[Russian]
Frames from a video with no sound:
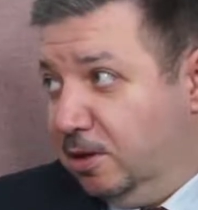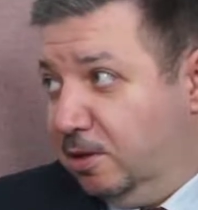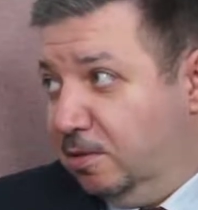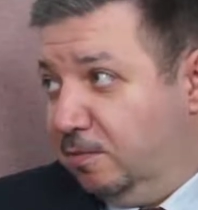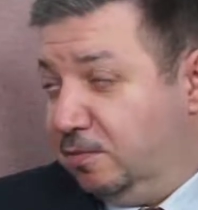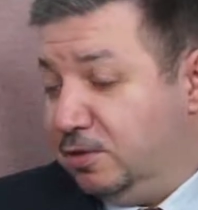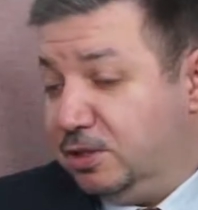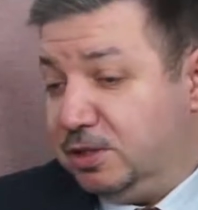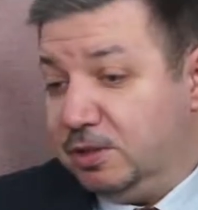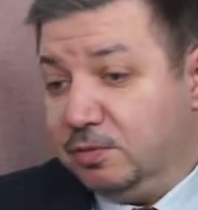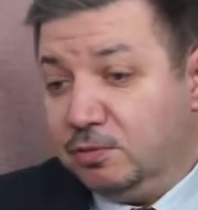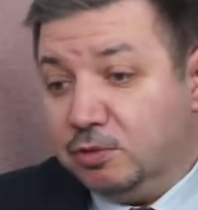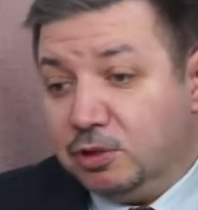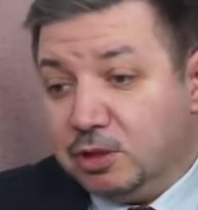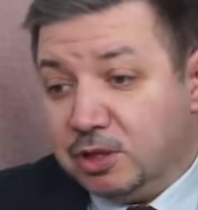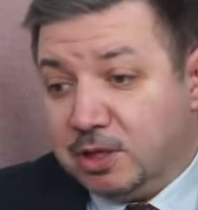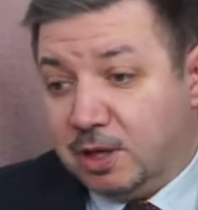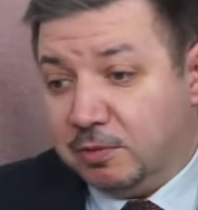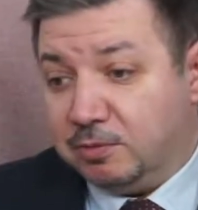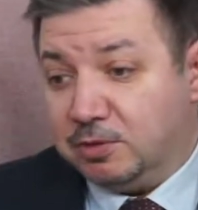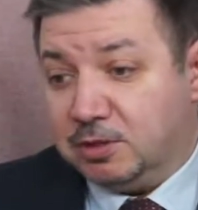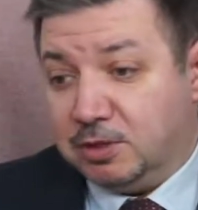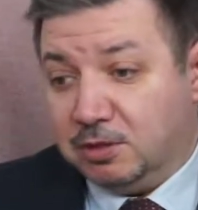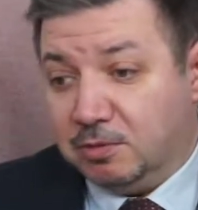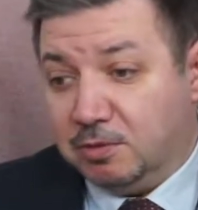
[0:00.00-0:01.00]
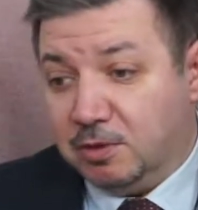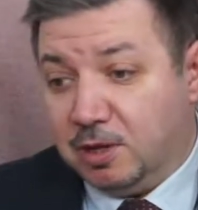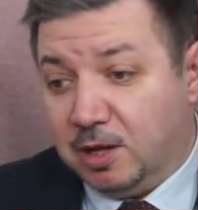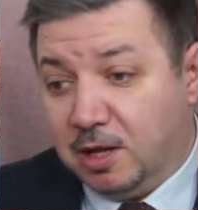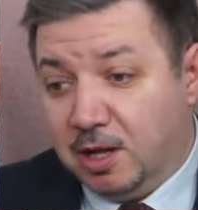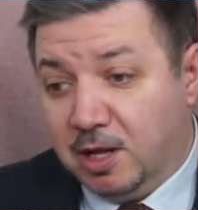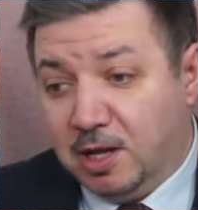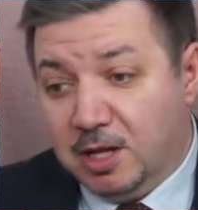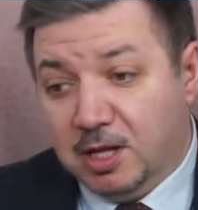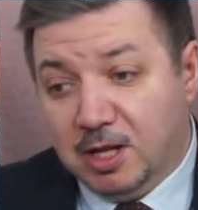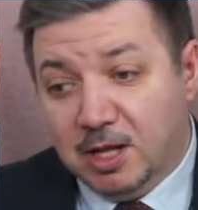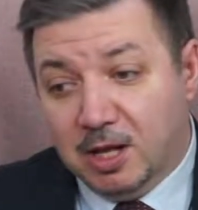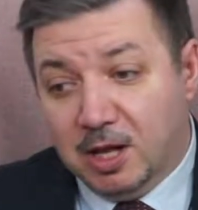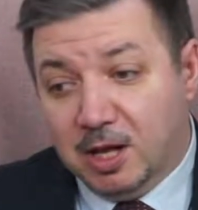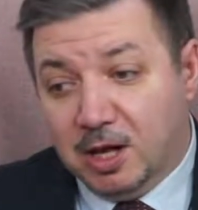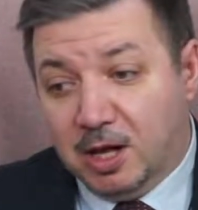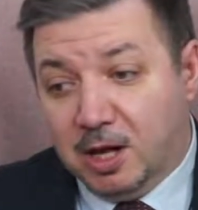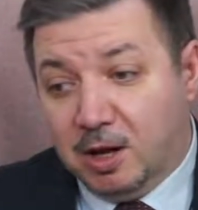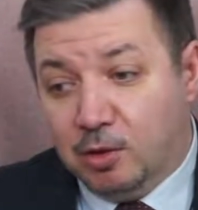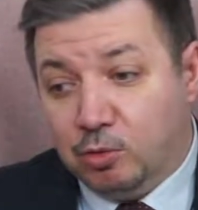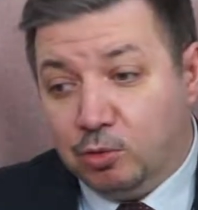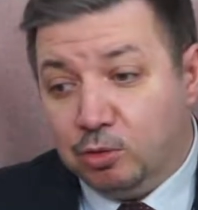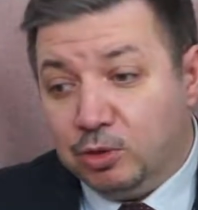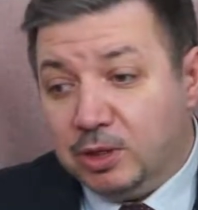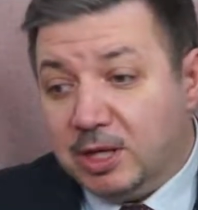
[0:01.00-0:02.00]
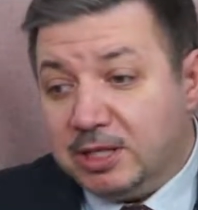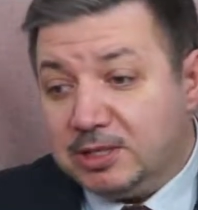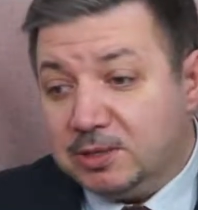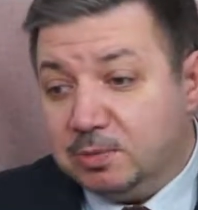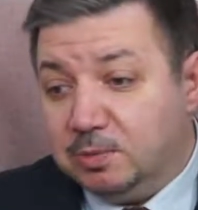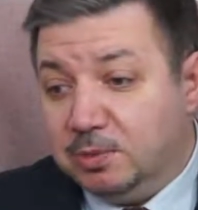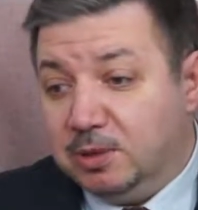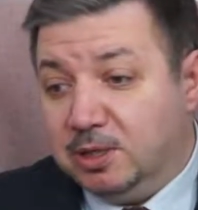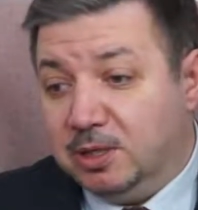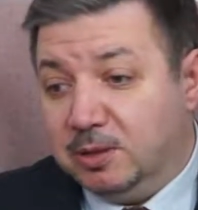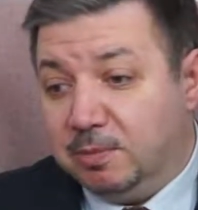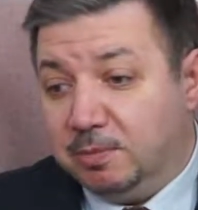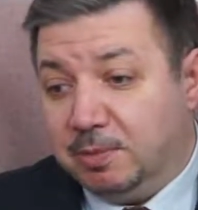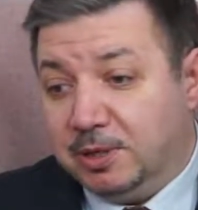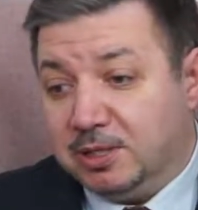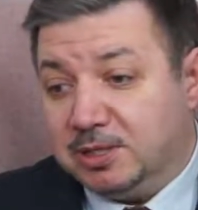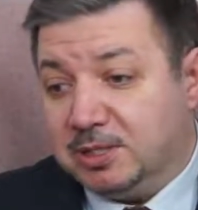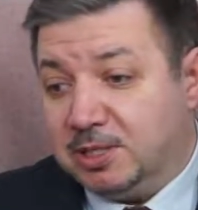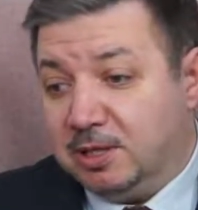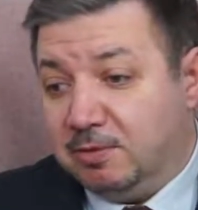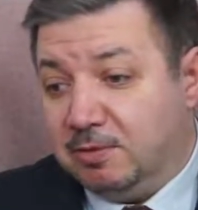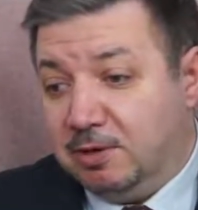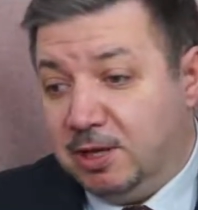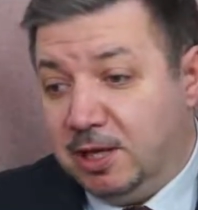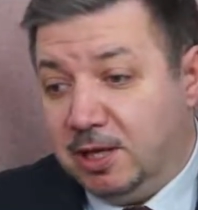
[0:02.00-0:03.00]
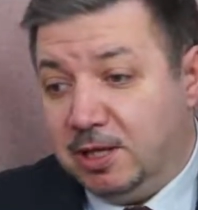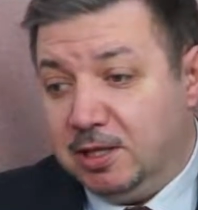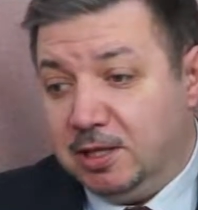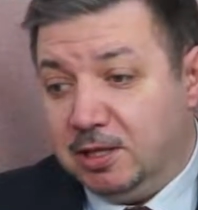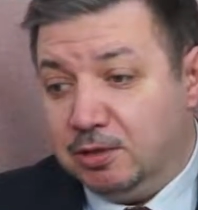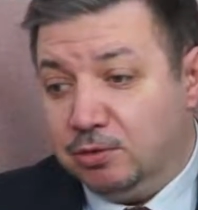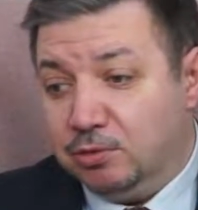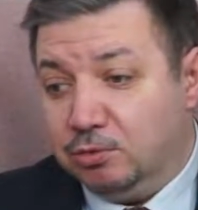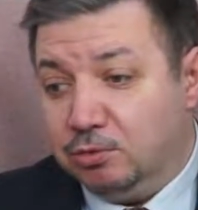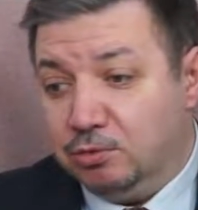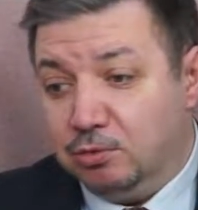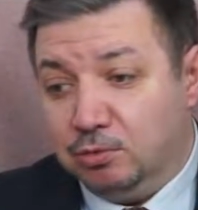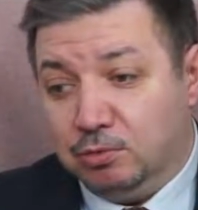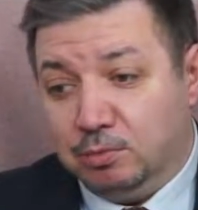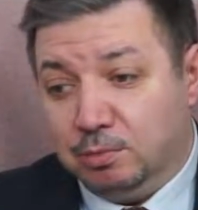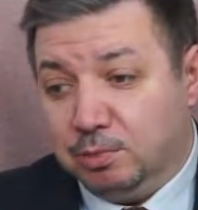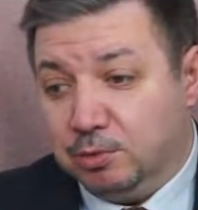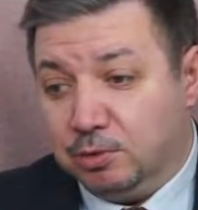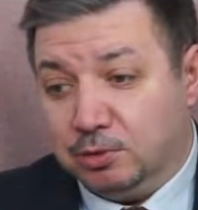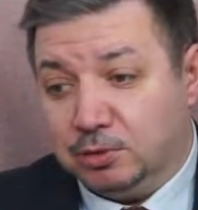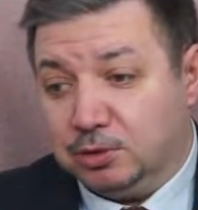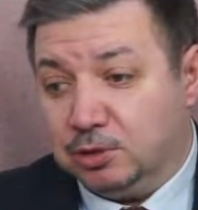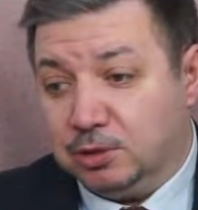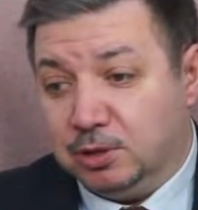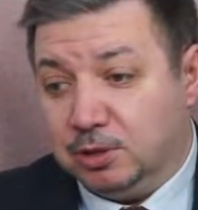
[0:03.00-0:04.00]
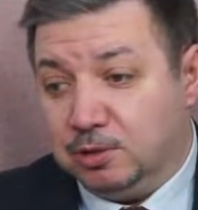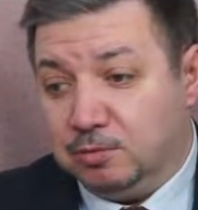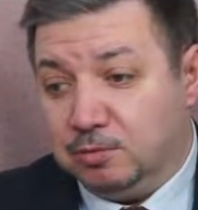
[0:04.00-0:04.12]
Всего-навсего. А, у нас были представления, ну просто